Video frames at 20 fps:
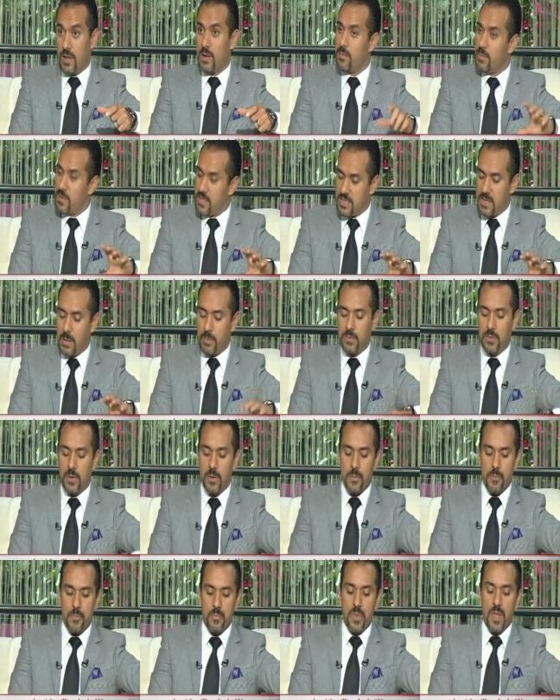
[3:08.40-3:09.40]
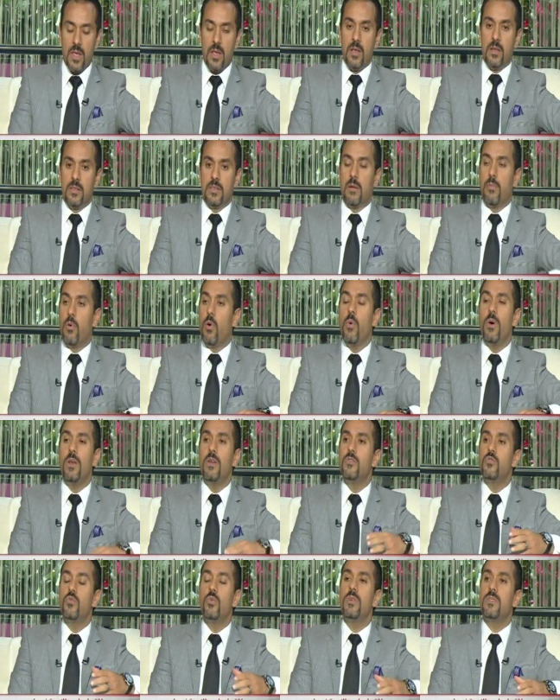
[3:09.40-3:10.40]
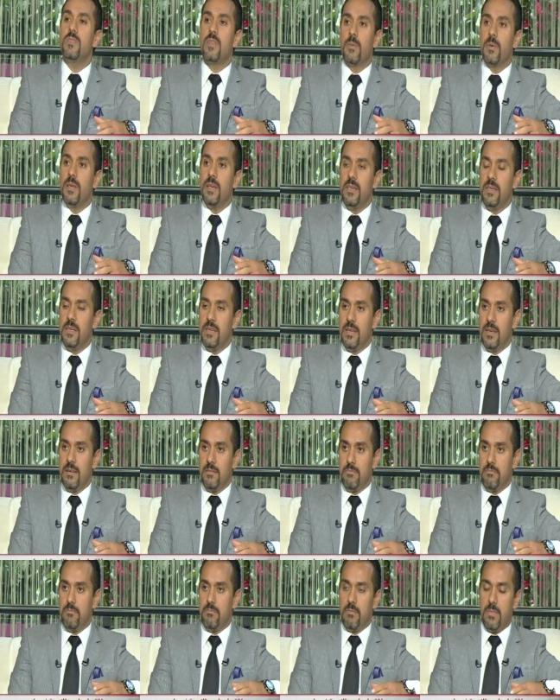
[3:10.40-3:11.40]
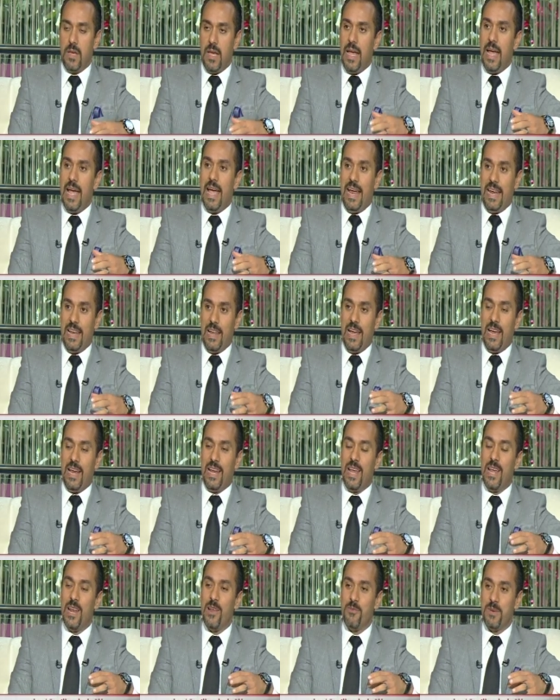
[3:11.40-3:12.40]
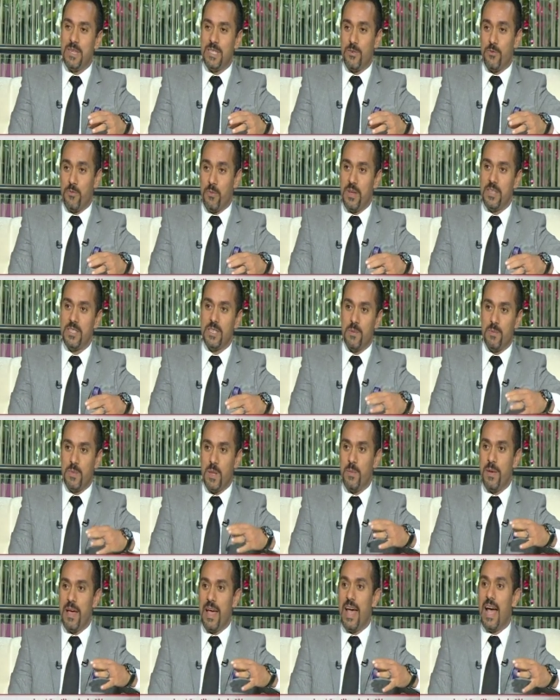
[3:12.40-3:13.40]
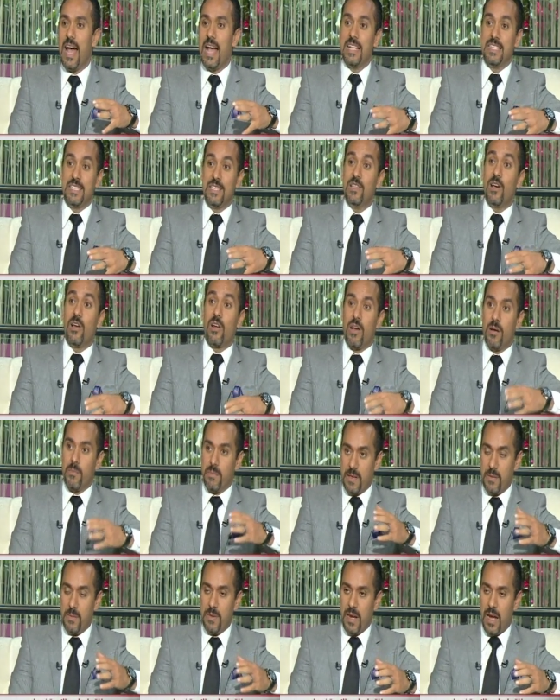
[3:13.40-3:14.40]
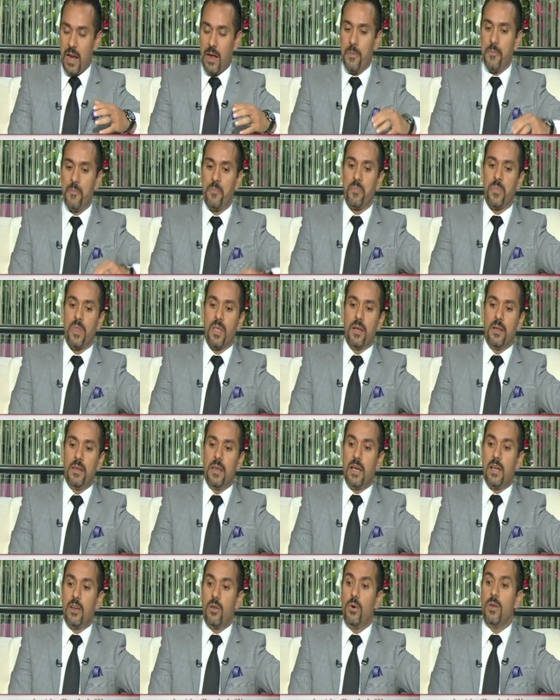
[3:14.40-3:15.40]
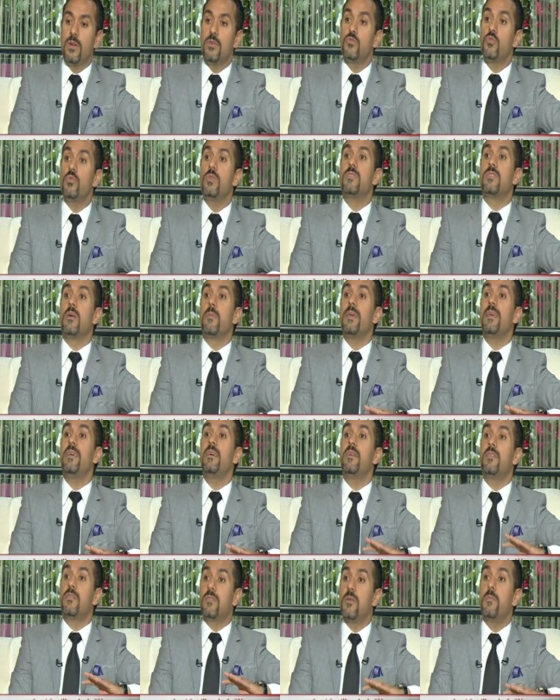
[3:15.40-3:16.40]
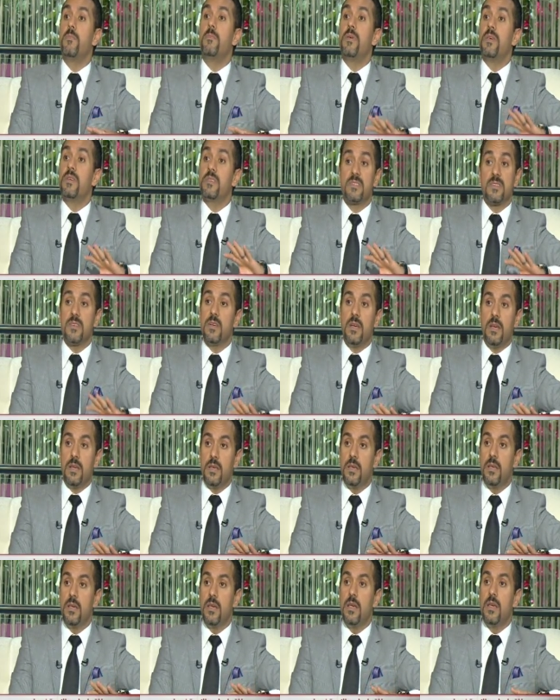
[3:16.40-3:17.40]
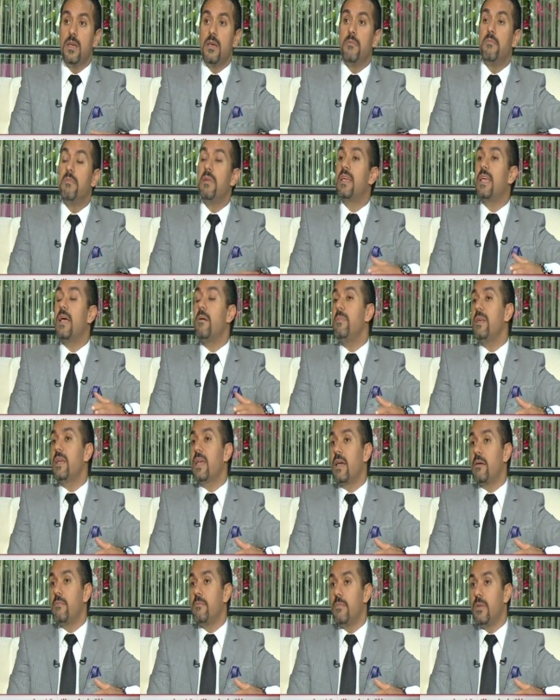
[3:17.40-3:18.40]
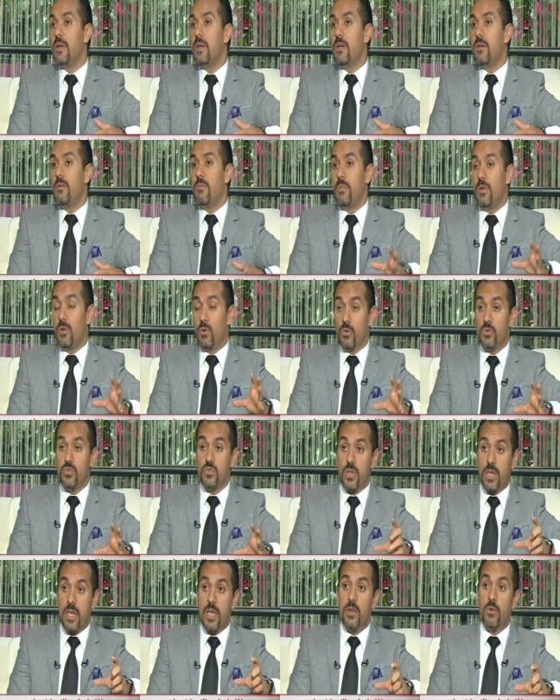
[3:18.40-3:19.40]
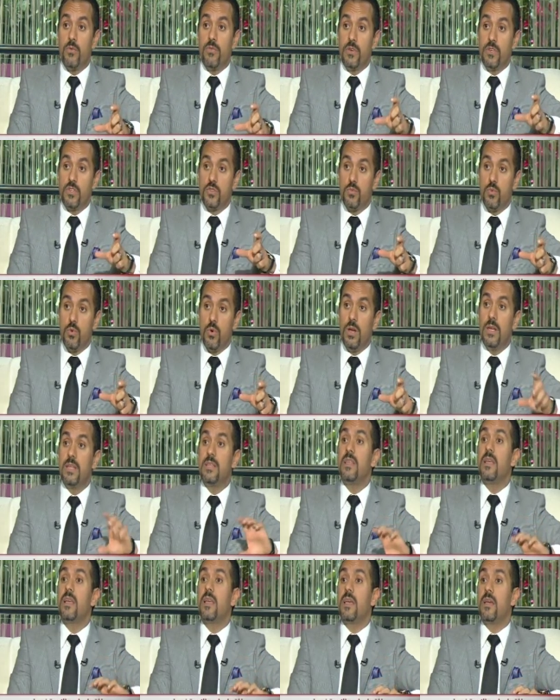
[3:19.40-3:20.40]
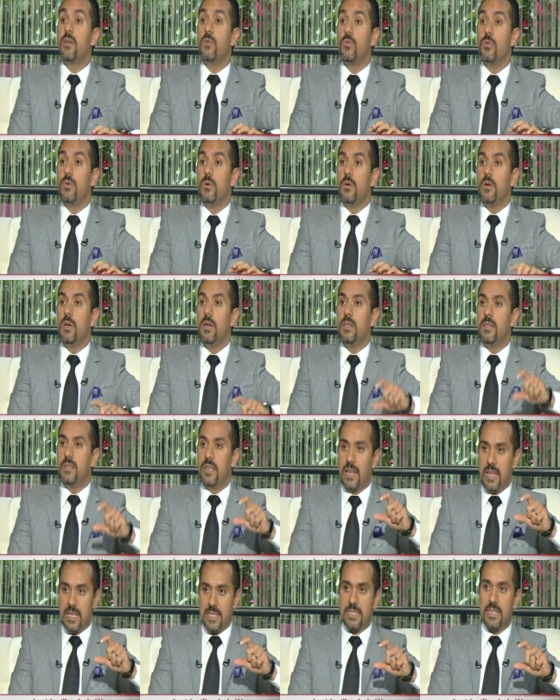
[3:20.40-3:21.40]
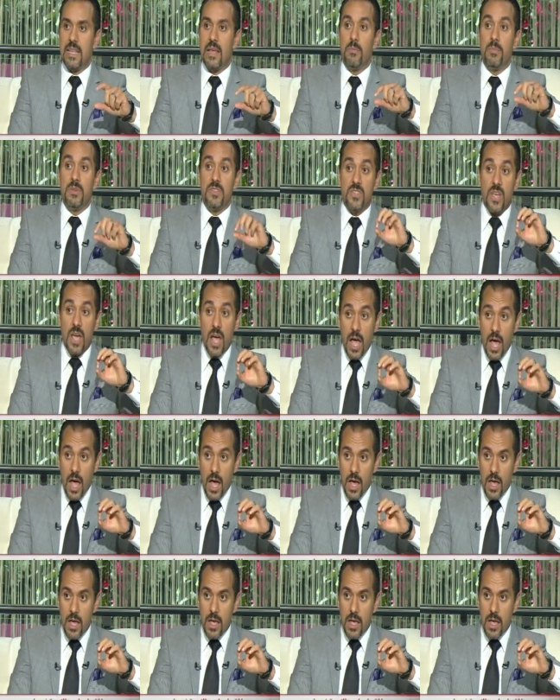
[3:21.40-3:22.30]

آه. بالظبط طب هو النزول الطبيعي آه، احنا احنا هنا بس في مصر بنبقى عايزين ارقام كبيره م. لكن هو النزول الطبيعي الطبي الصحي من كام لكام من نص كيلو في الاسبوع ل 2 كيلو انت نازله بصحه